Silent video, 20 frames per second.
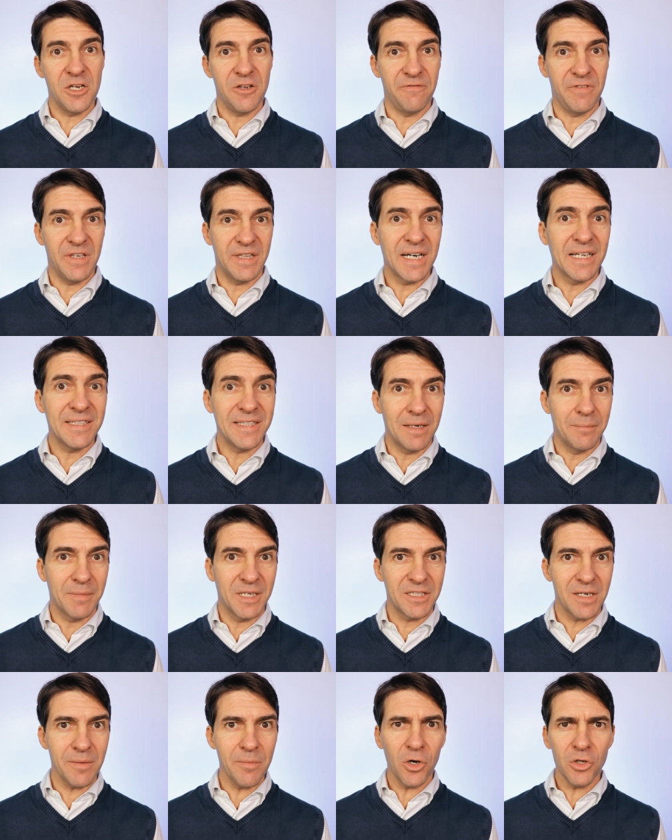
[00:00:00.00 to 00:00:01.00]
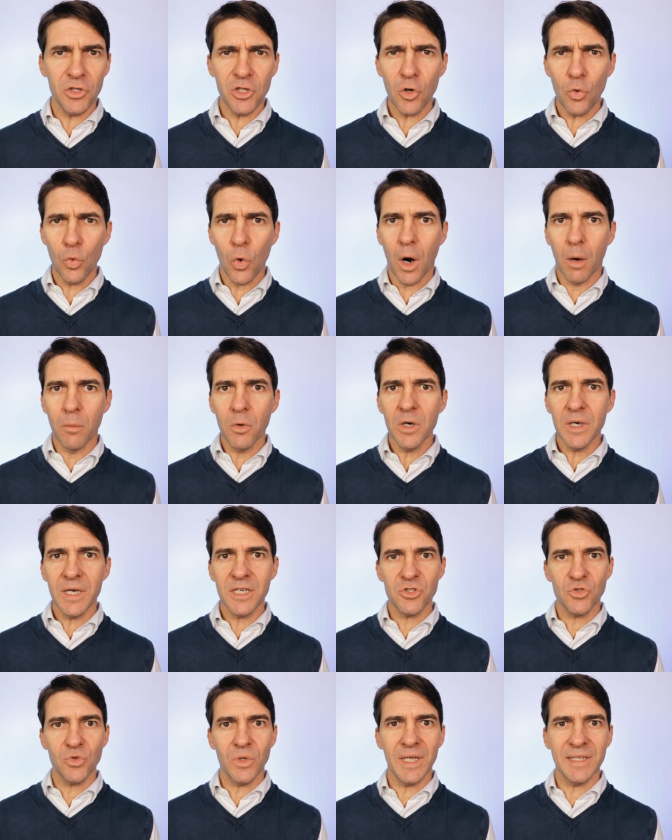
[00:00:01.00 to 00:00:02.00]
gli invitati al matrimonio l'uomo è
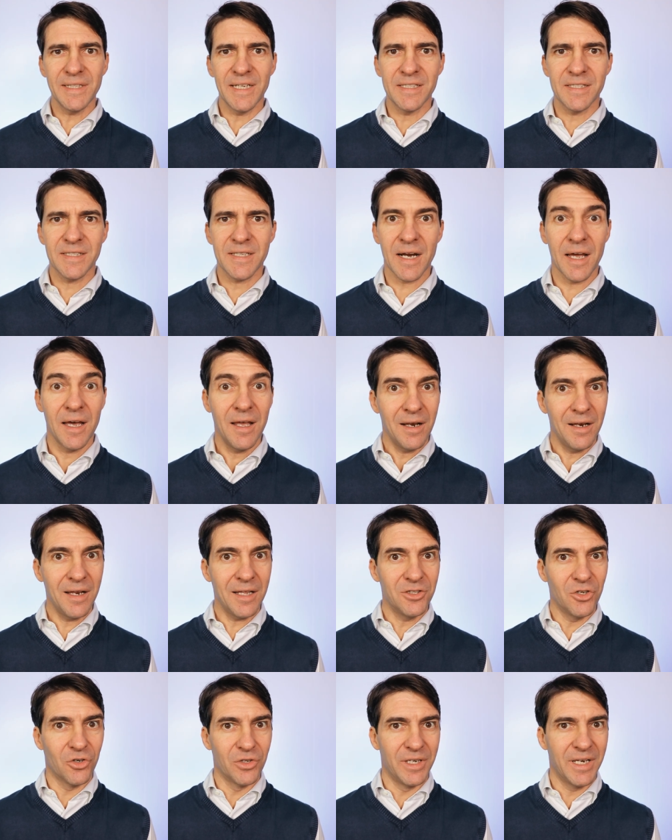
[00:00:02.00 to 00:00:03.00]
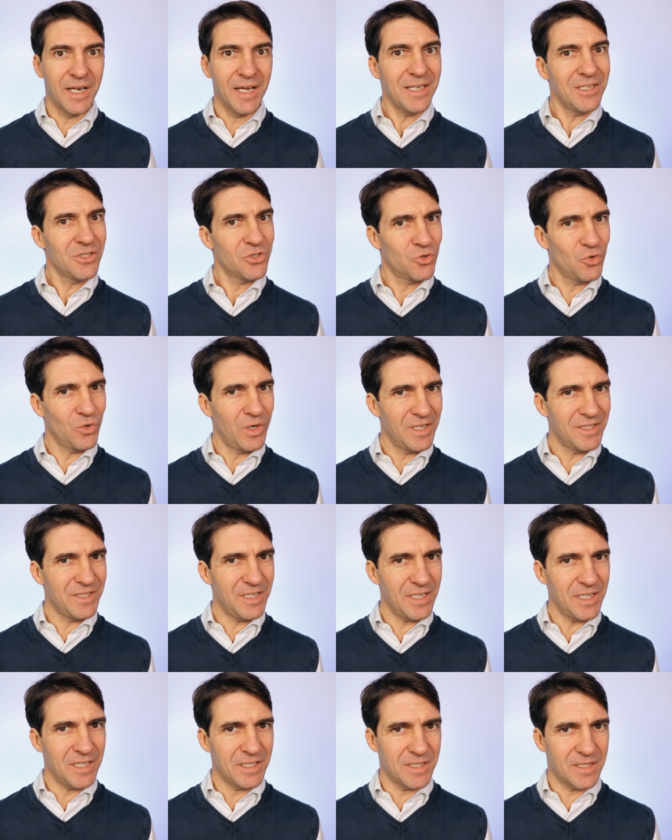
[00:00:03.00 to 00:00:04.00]
sulla destra, la donna sulla
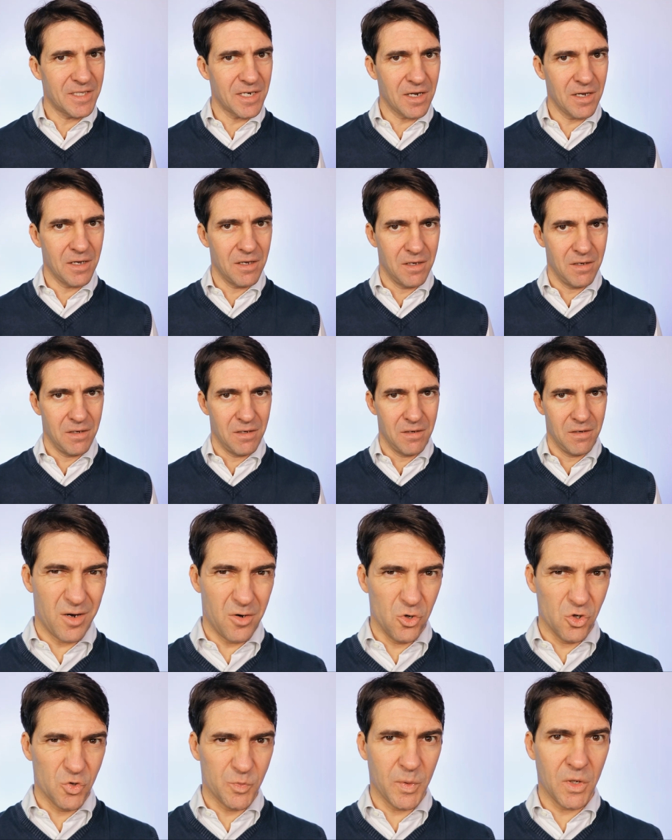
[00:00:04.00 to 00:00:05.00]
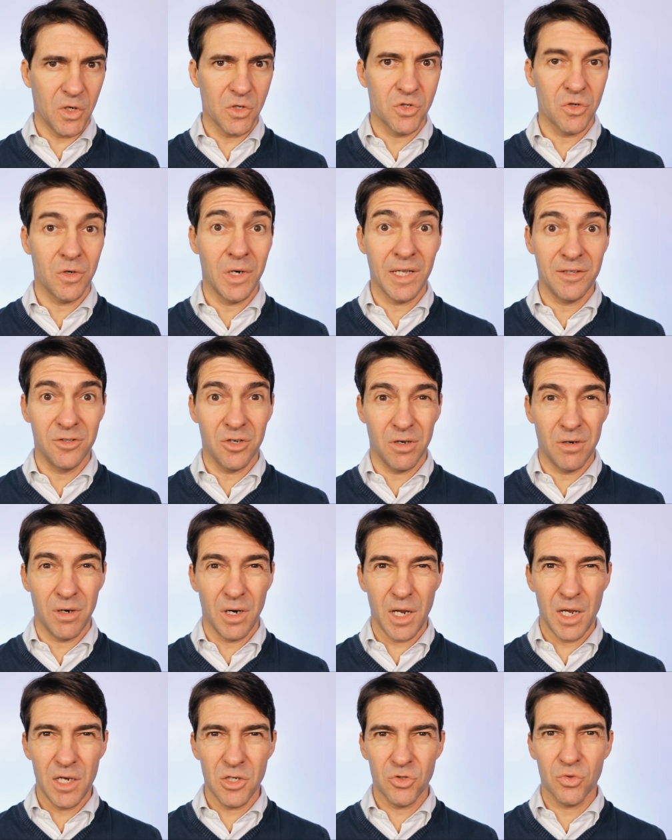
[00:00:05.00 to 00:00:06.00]
sinistra. Per lo sposo la
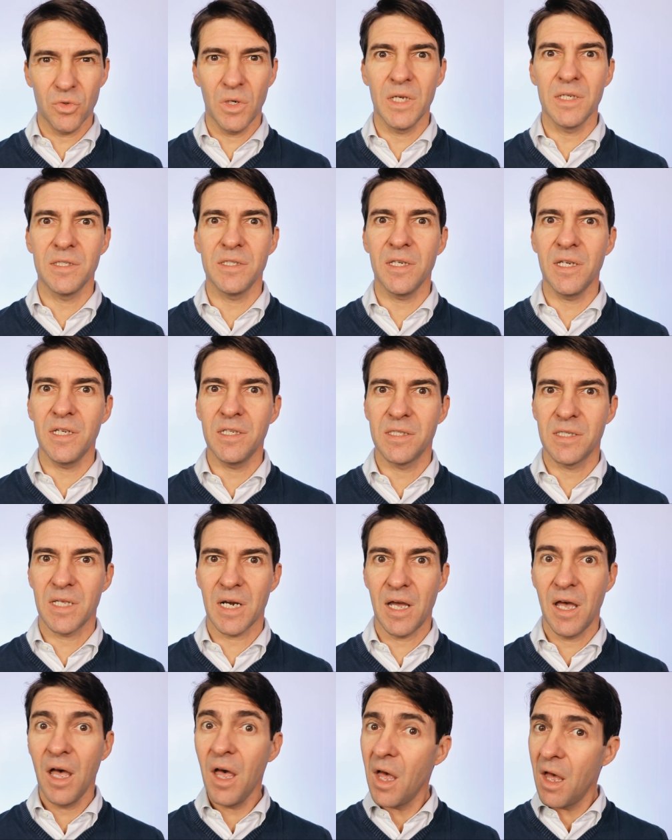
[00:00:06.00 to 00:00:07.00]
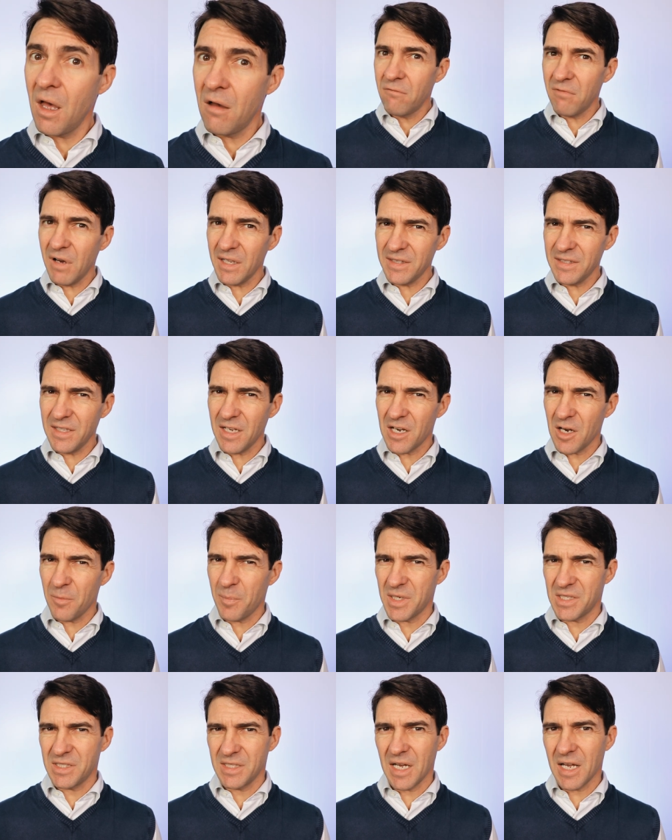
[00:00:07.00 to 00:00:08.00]
donna è sulla sinistra. Vatti a
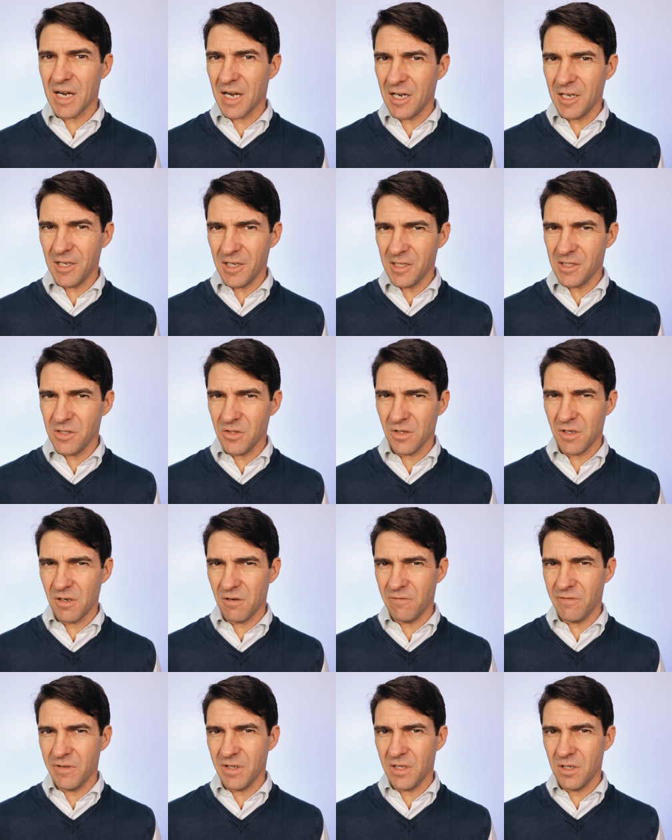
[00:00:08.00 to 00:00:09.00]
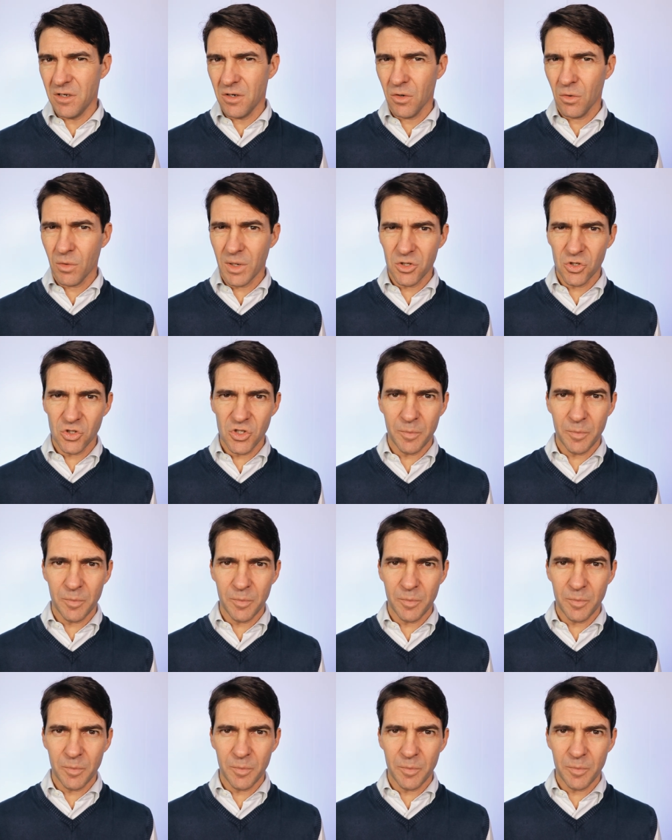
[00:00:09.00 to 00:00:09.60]
ripassare l'inizio del video, quando